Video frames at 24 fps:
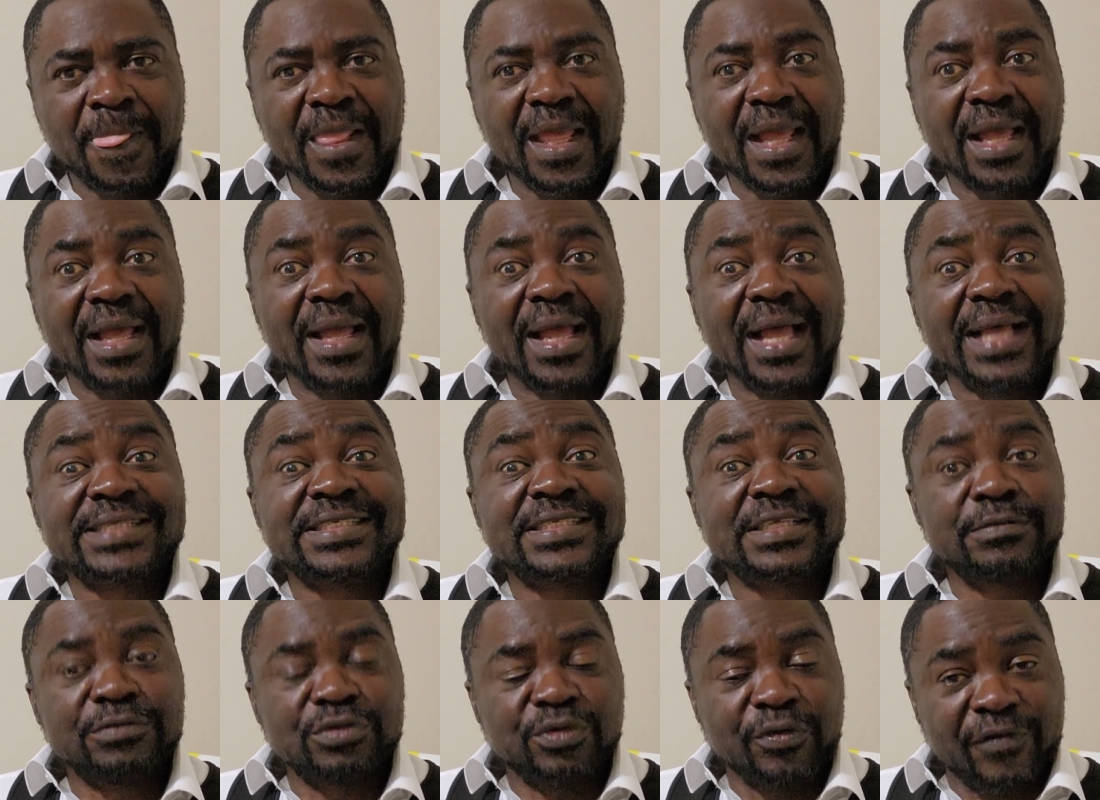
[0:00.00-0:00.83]
euh,
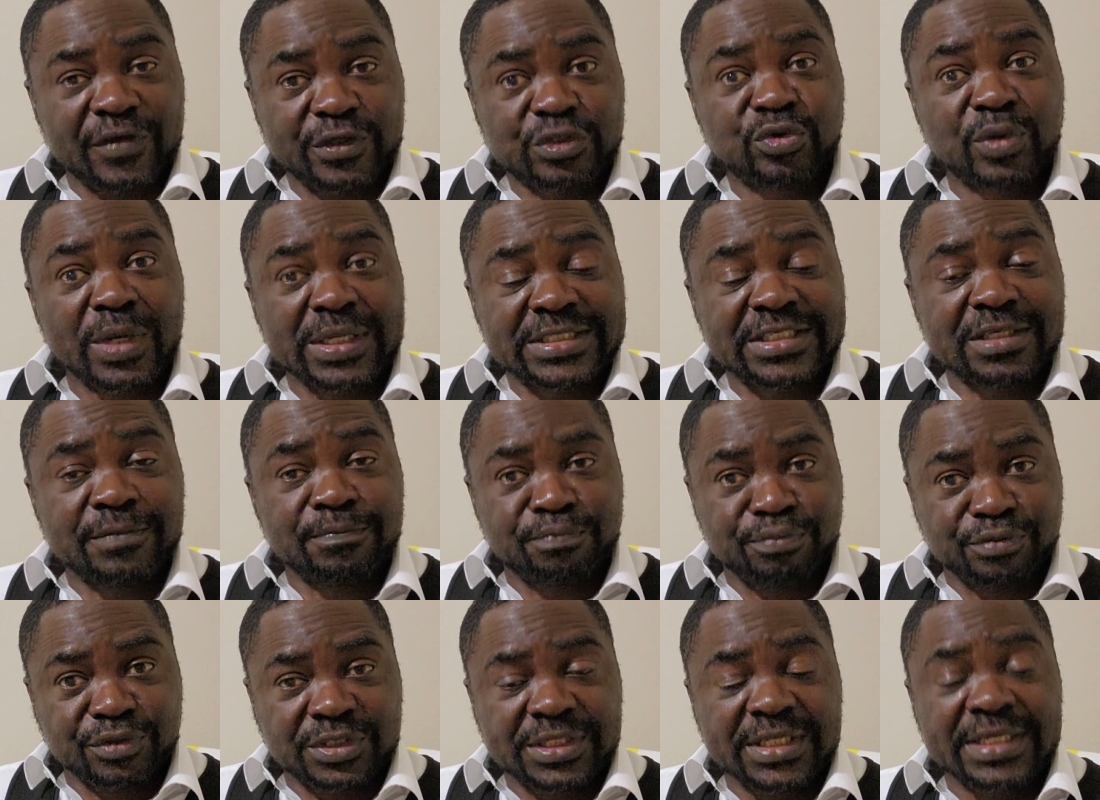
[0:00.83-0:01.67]
assez, de façon assez
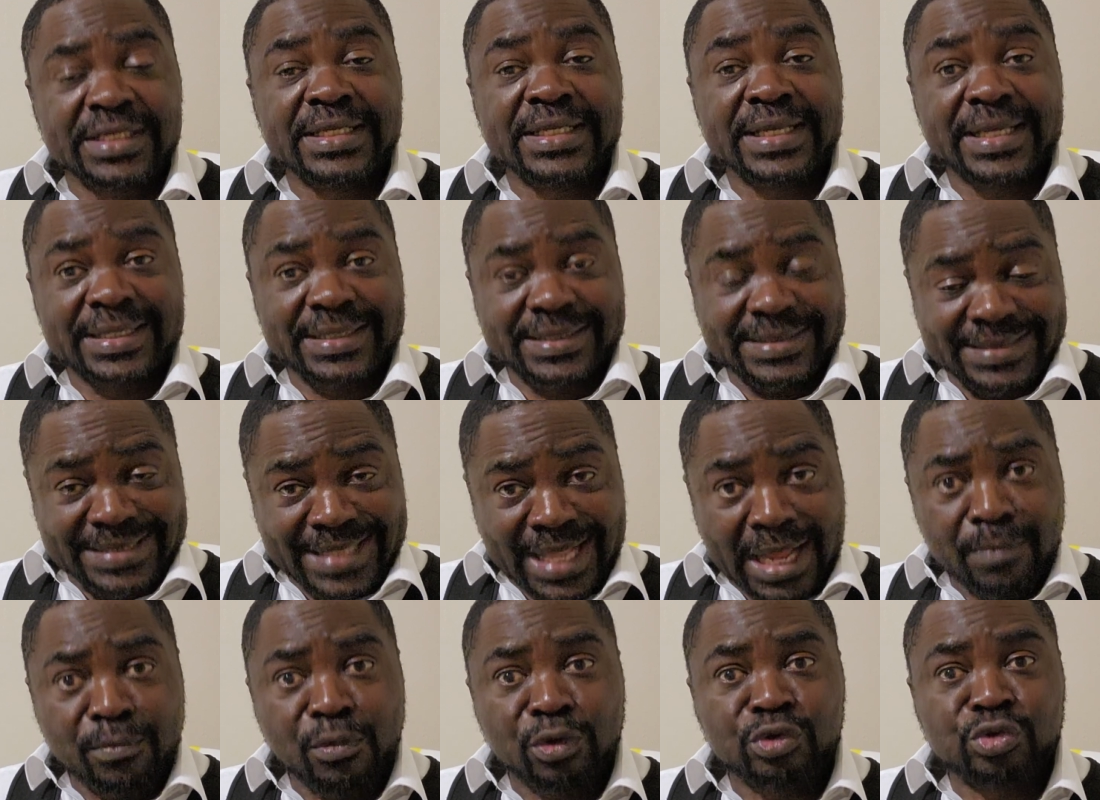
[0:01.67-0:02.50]
poussée
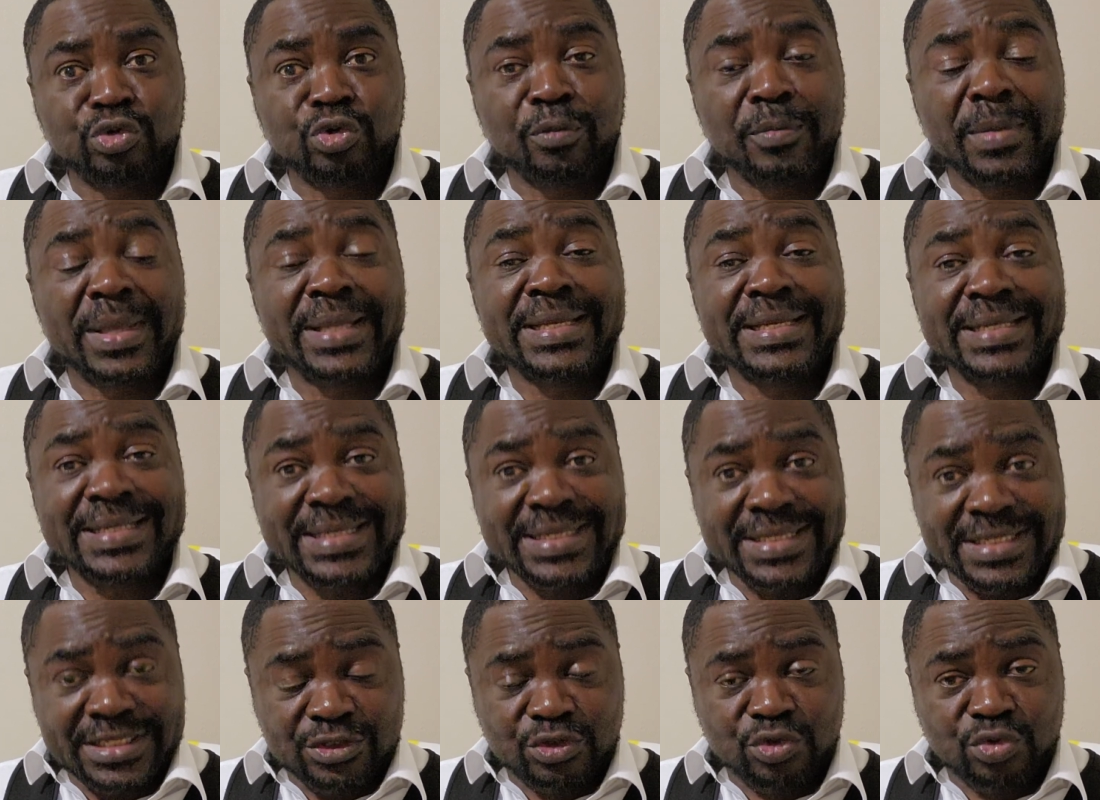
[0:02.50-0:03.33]
dans mon domaine,
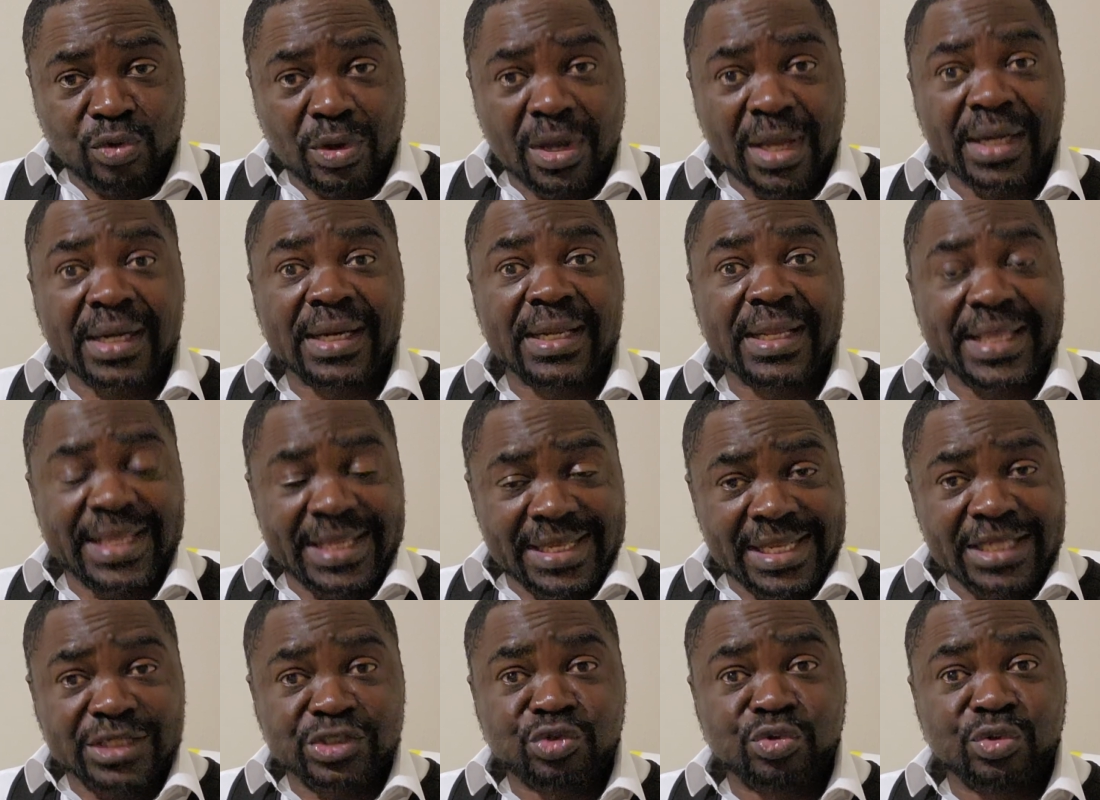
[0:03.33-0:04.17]
l'histoire et
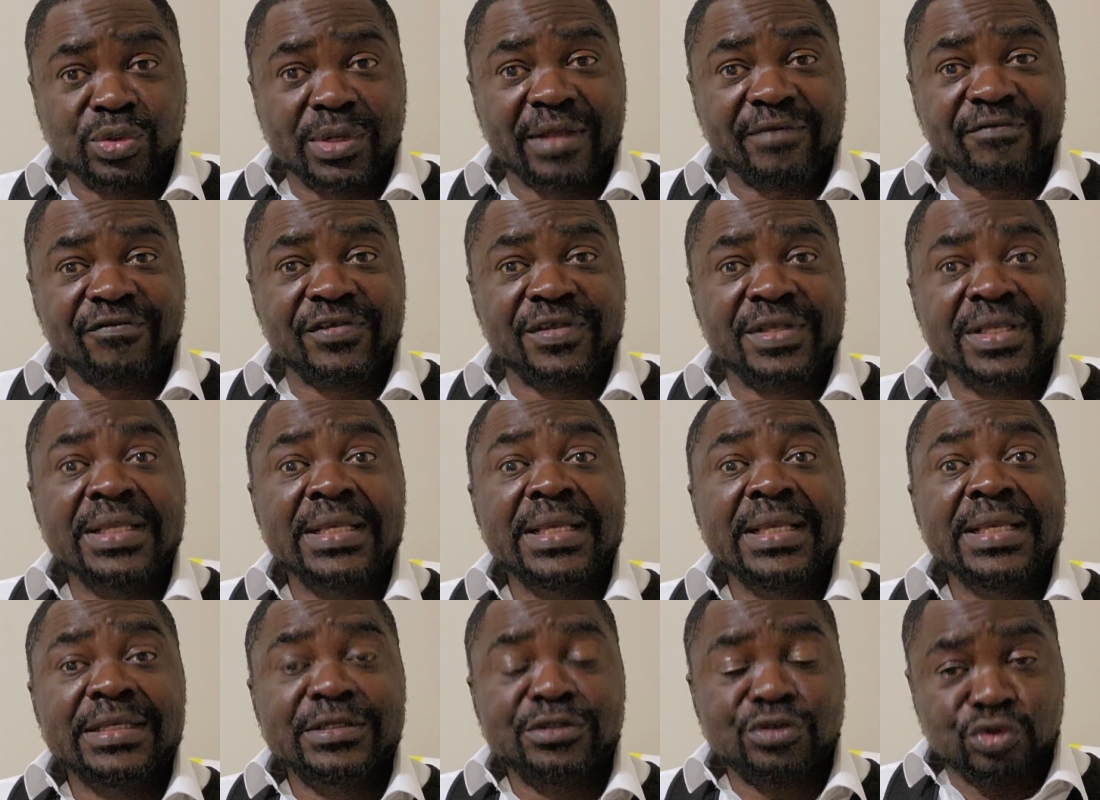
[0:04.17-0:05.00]
la géographie
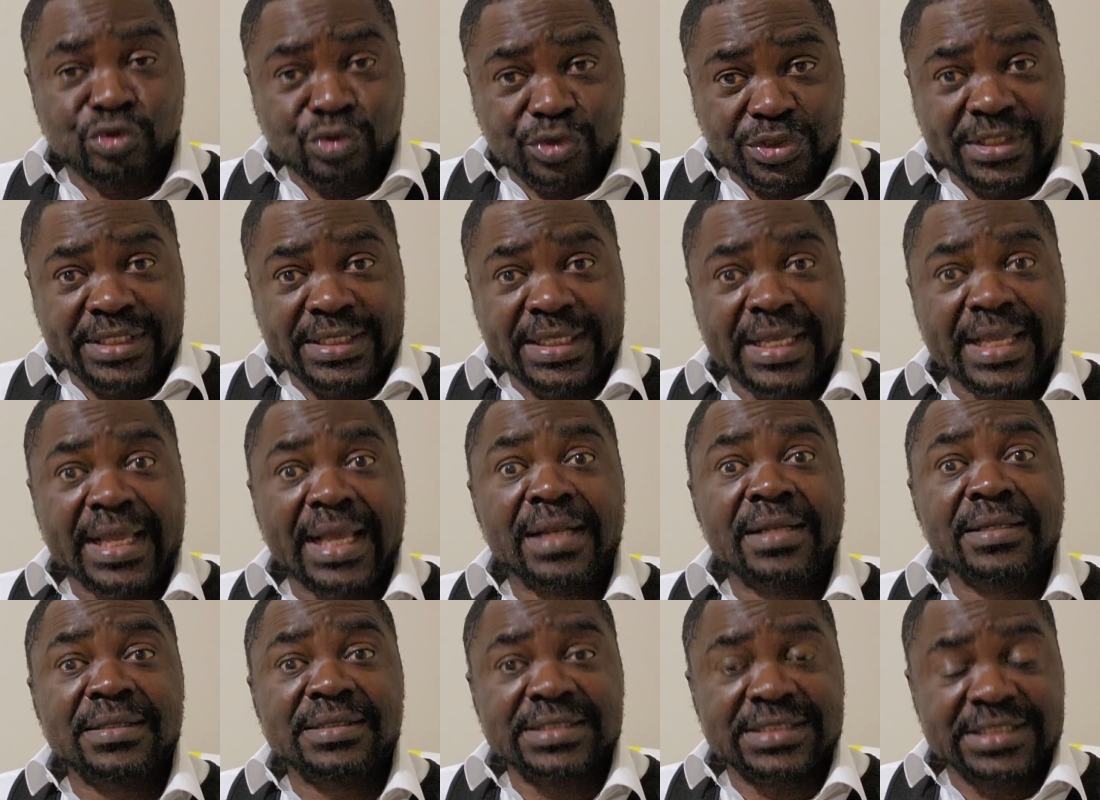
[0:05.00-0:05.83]
du
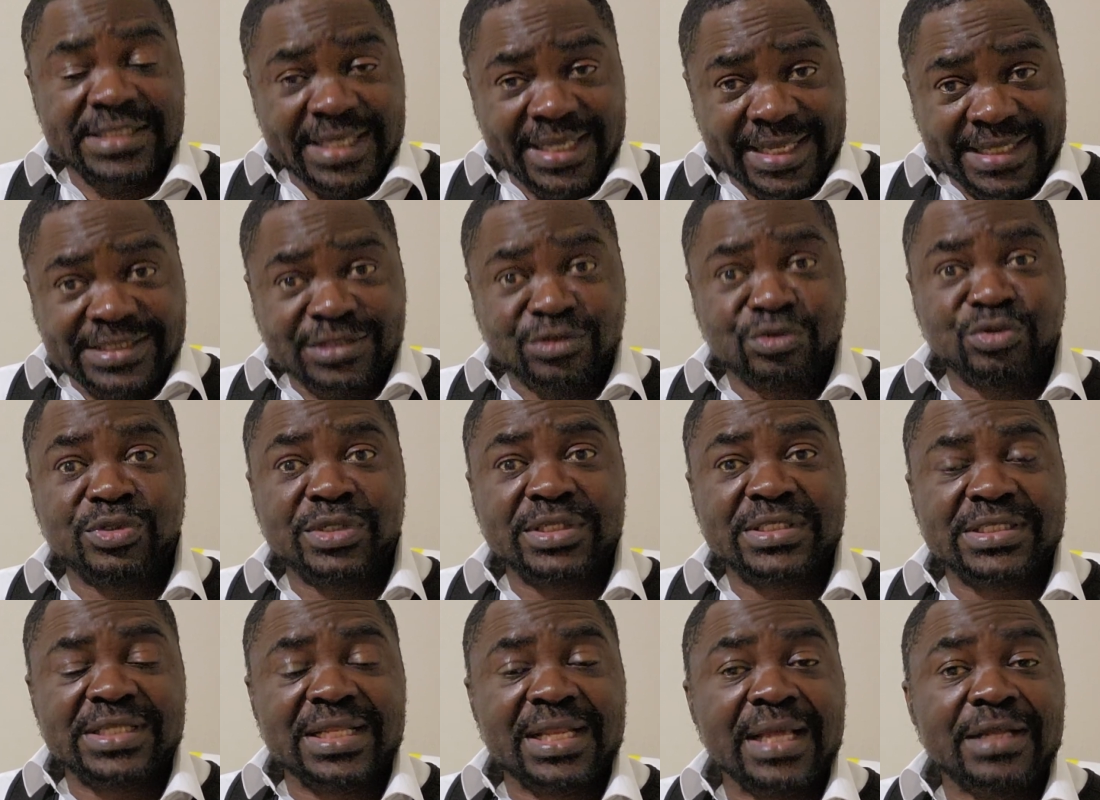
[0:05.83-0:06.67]
Sénégal, j'ai étudié
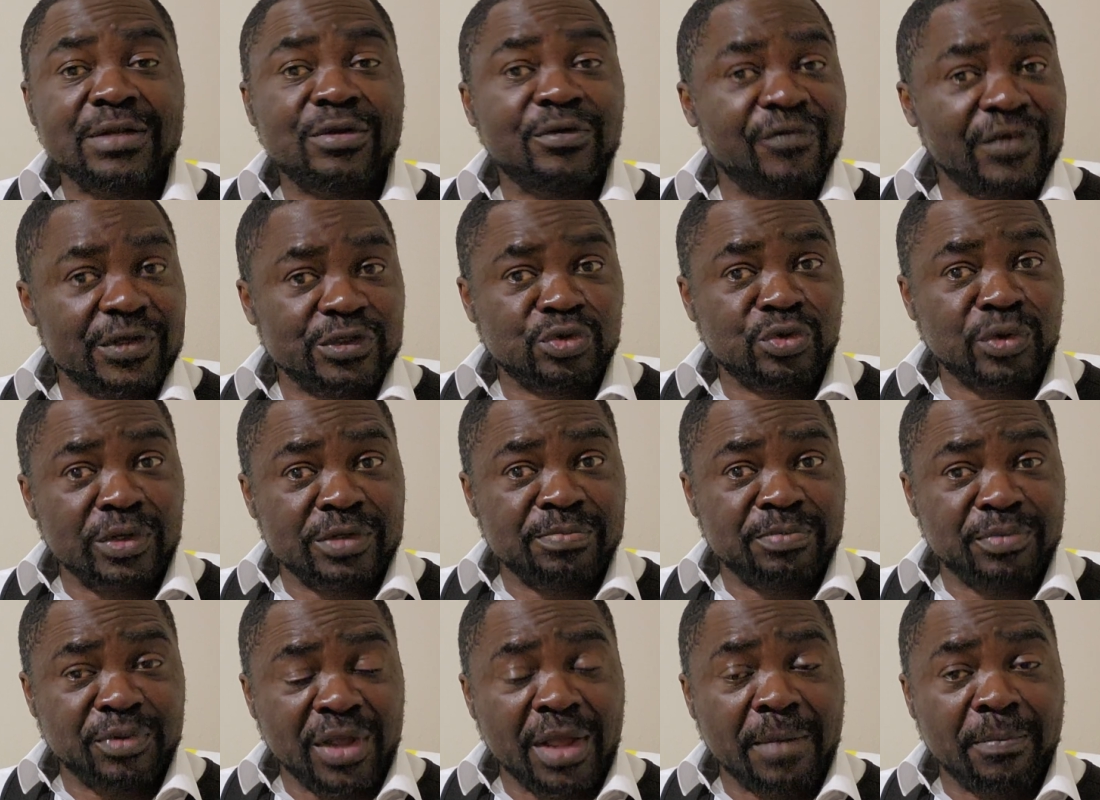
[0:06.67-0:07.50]
cela de façon un
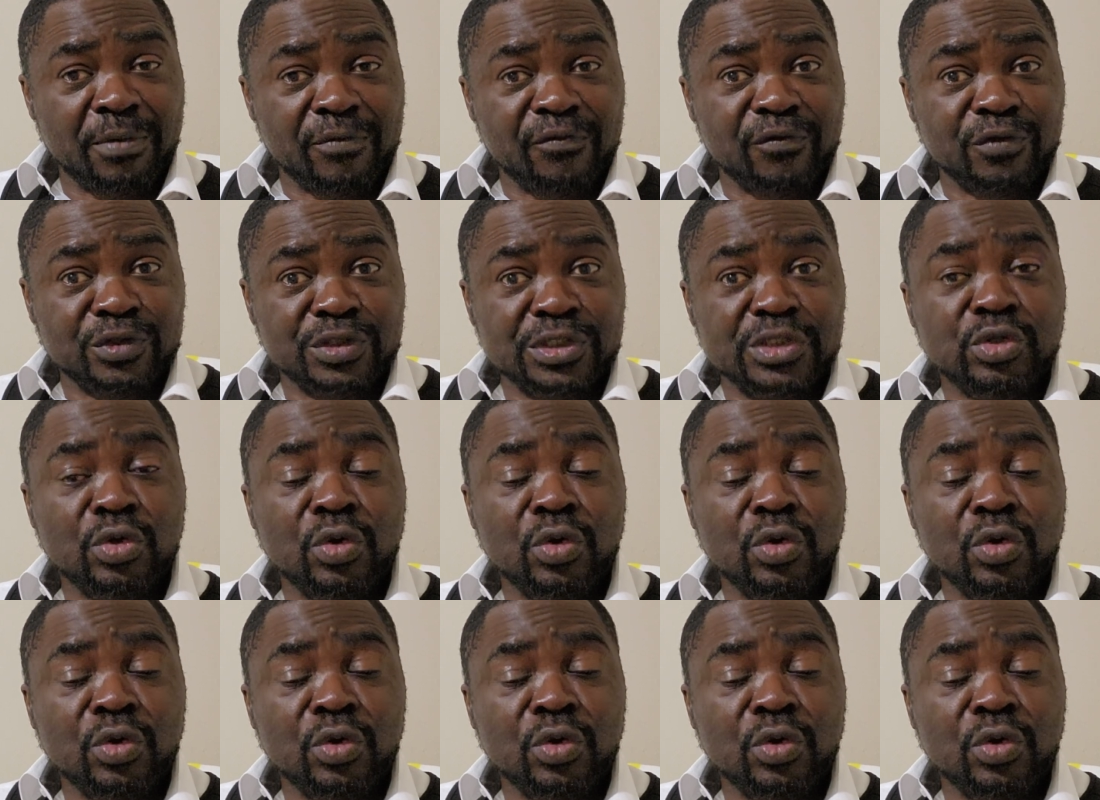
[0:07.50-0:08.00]
peu approfondie.